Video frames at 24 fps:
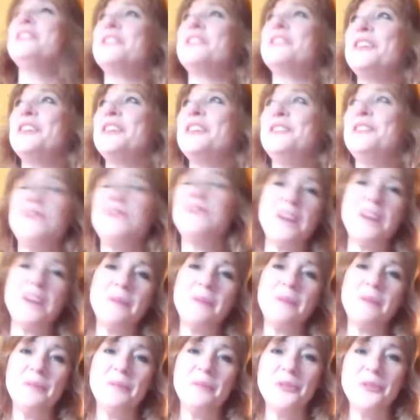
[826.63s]
j'aurais dû le
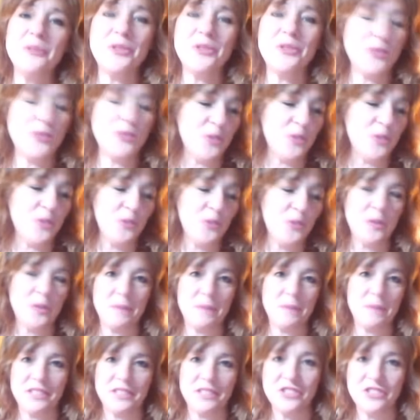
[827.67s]
faire, mais bon, je suis
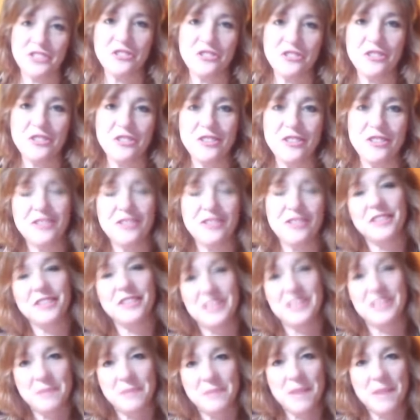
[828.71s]
entourée par des gens euh,
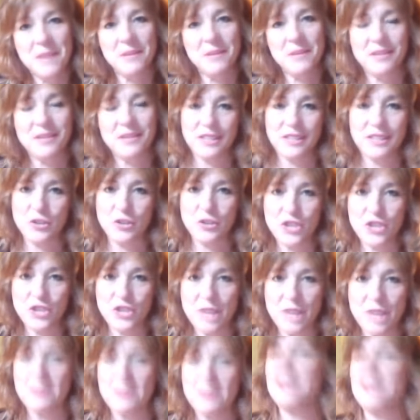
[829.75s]
qui m'aiment hein, et que
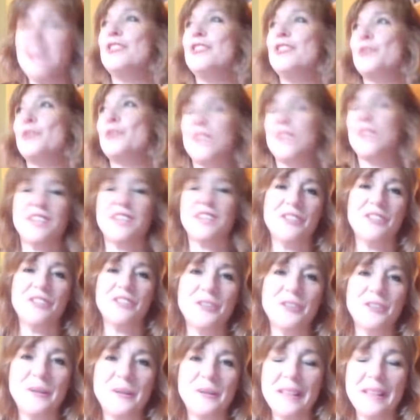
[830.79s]
j'aime, et je sais
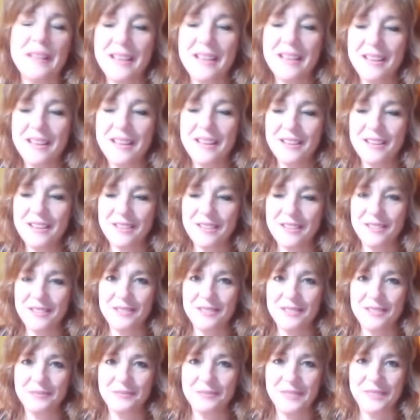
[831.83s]
qu'ils
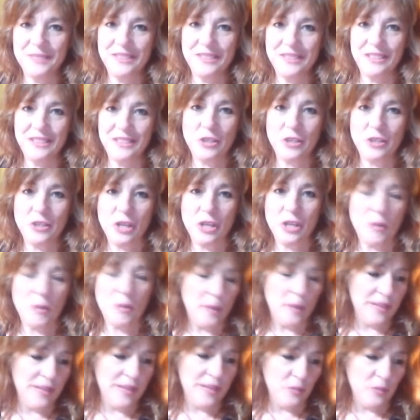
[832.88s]
euh, ils
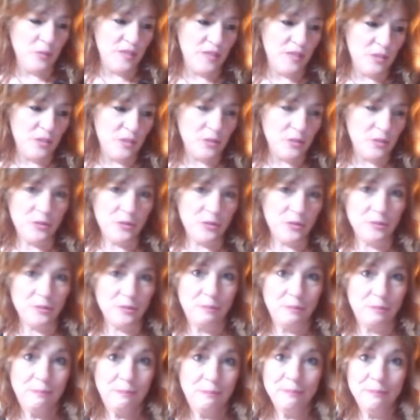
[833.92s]
comprennent aussi que
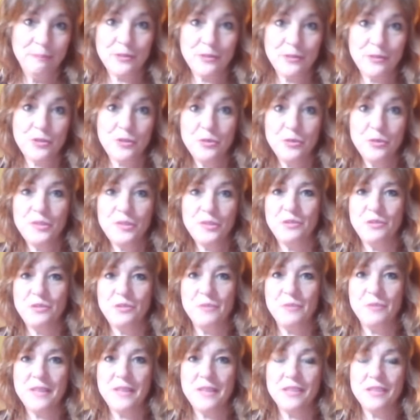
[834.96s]
je suis aussi
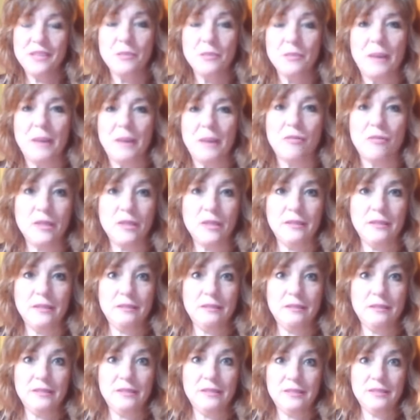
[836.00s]
humaine et que parfois
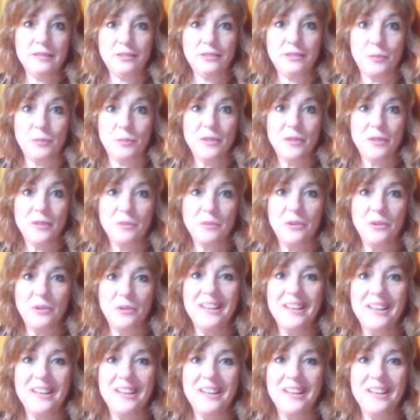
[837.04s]
je pète un plomb.